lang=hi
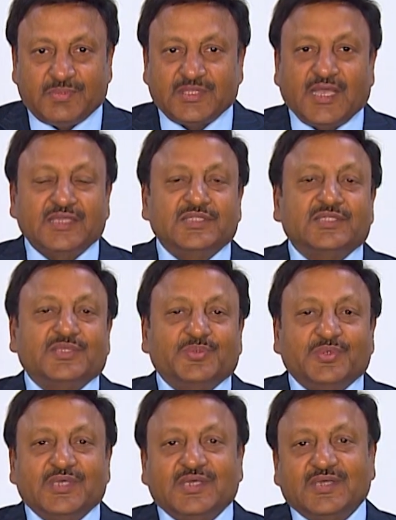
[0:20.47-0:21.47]
बधाई देते
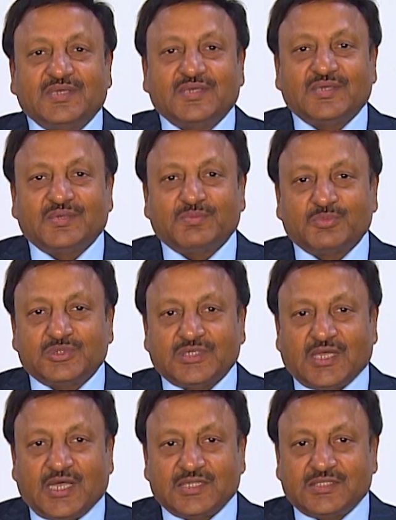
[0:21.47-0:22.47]
हुए
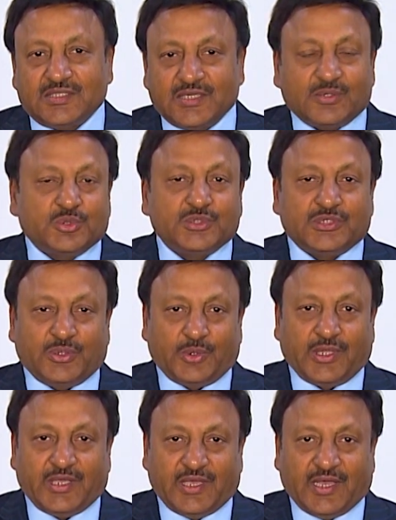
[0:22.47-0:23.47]
मुझे अत्यधिक खुशी हो
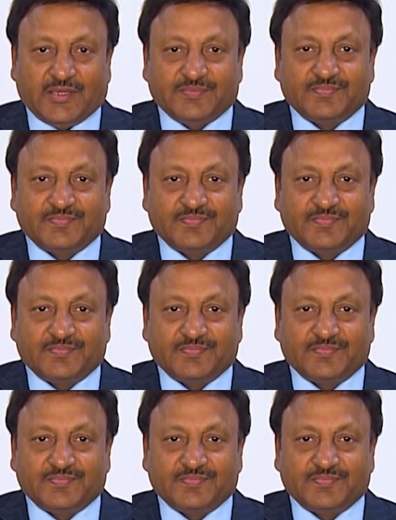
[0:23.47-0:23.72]
रही है